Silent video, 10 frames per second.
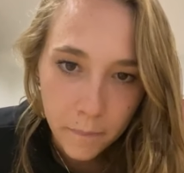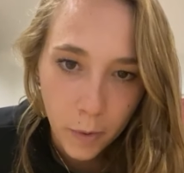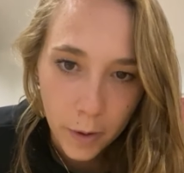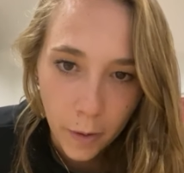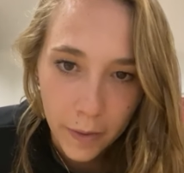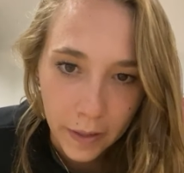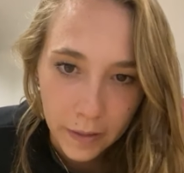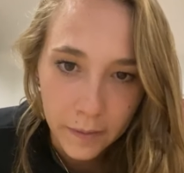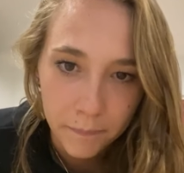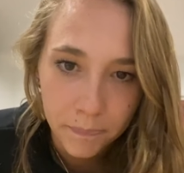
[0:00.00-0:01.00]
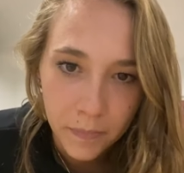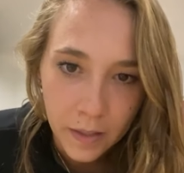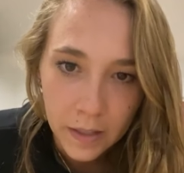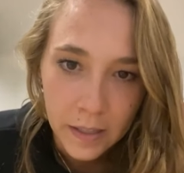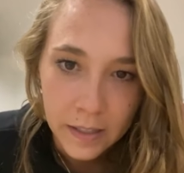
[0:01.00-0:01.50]
Bueno, a ver,
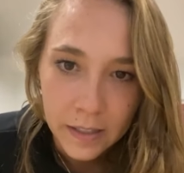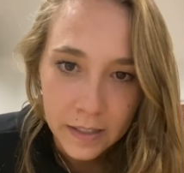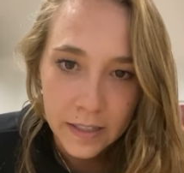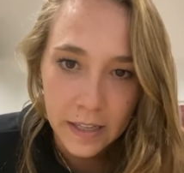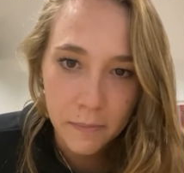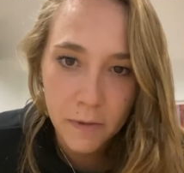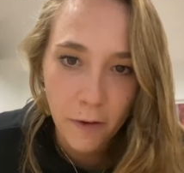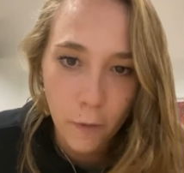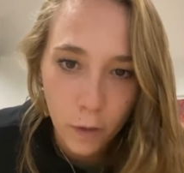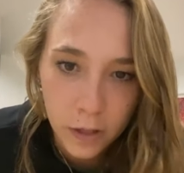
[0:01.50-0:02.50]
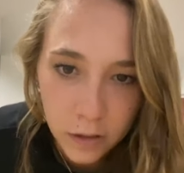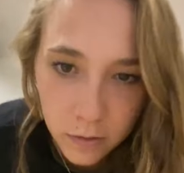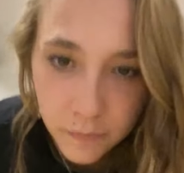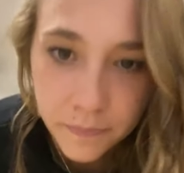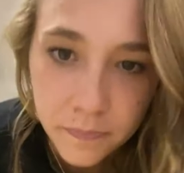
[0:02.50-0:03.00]
¿quién es mi
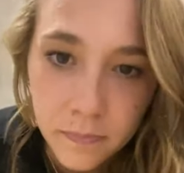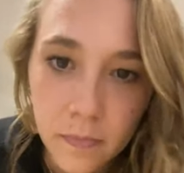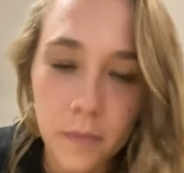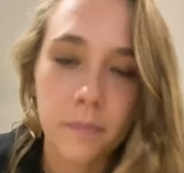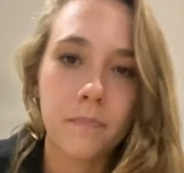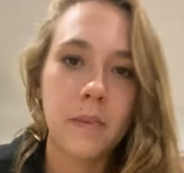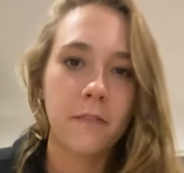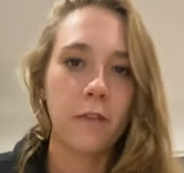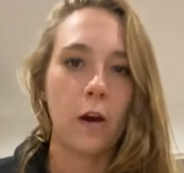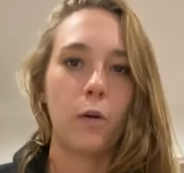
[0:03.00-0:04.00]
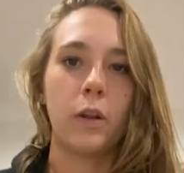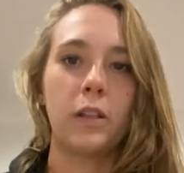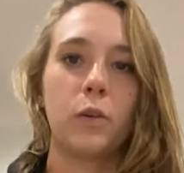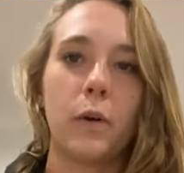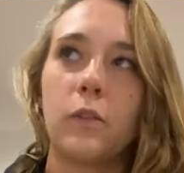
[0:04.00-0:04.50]
favorito? Mi
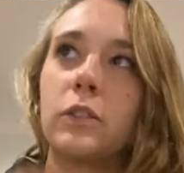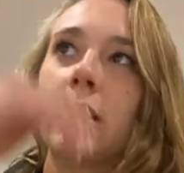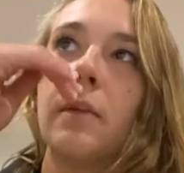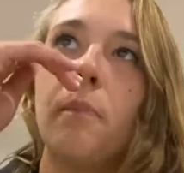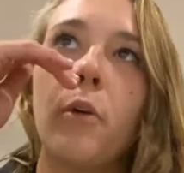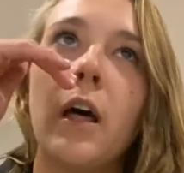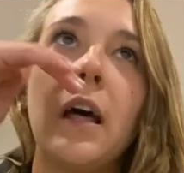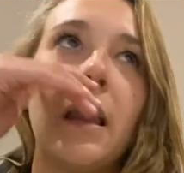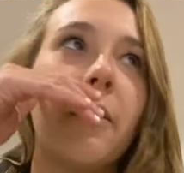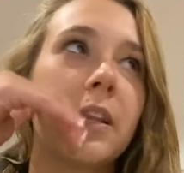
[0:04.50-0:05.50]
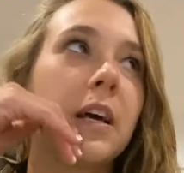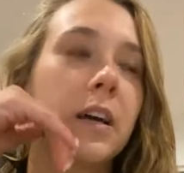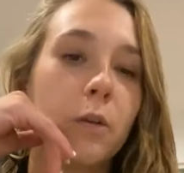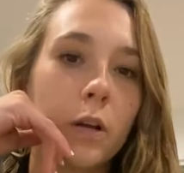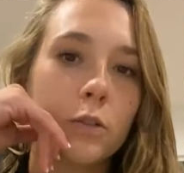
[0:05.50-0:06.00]
favorito, bueno, esta temporada la
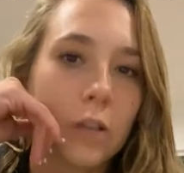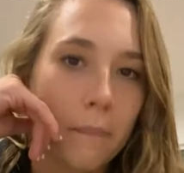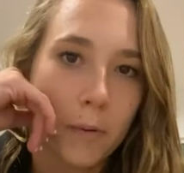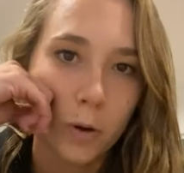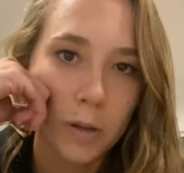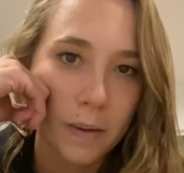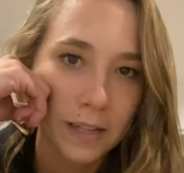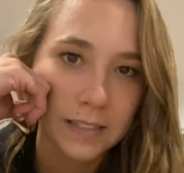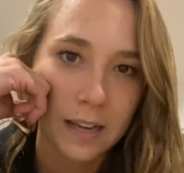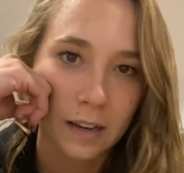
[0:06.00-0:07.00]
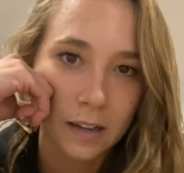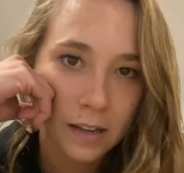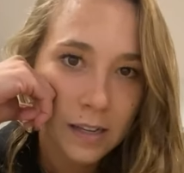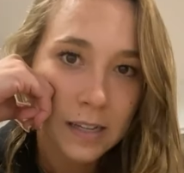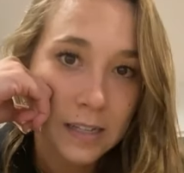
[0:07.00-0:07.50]
verdad creo que los campeones van a ser
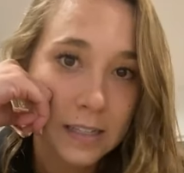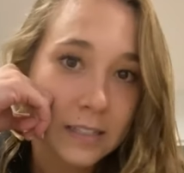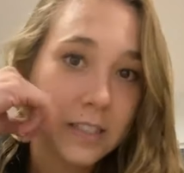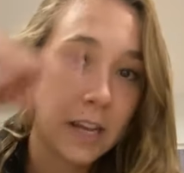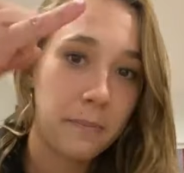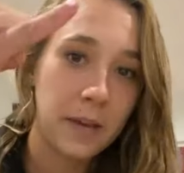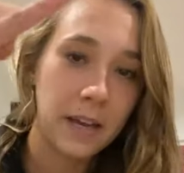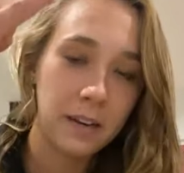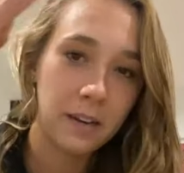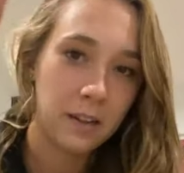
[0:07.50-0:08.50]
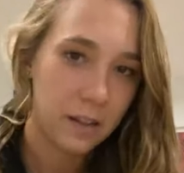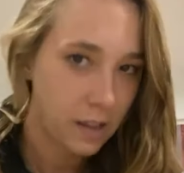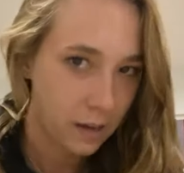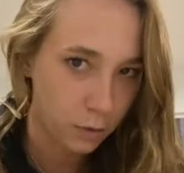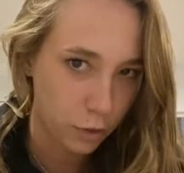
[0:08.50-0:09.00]
Javier
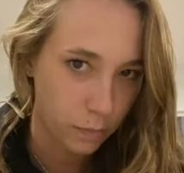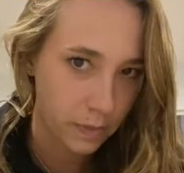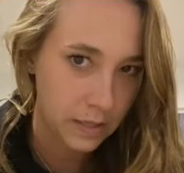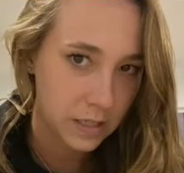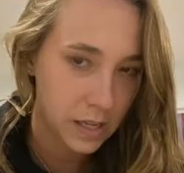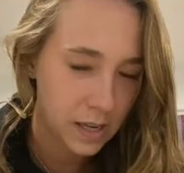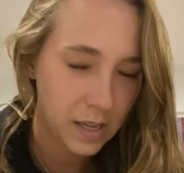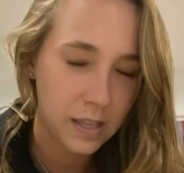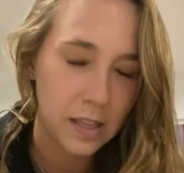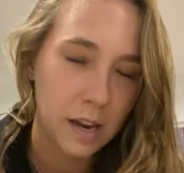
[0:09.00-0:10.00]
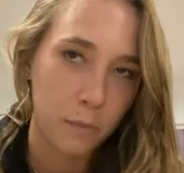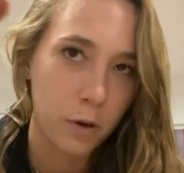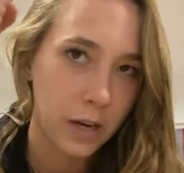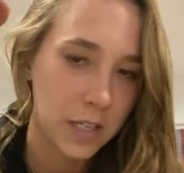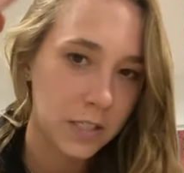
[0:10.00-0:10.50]
en los hombres y de las
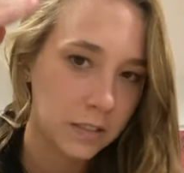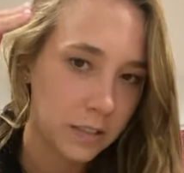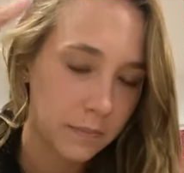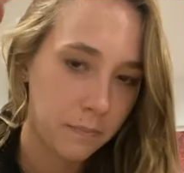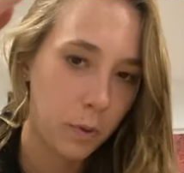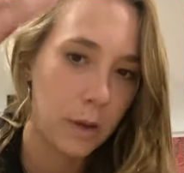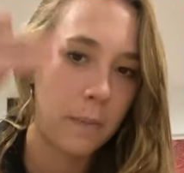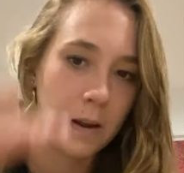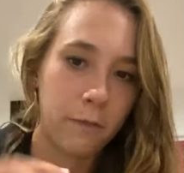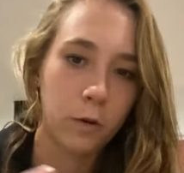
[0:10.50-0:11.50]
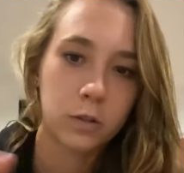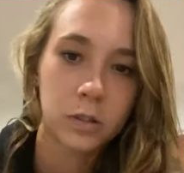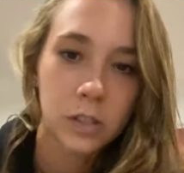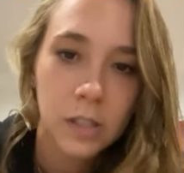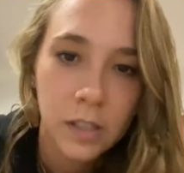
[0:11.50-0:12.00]
mujeres voy a Palafox.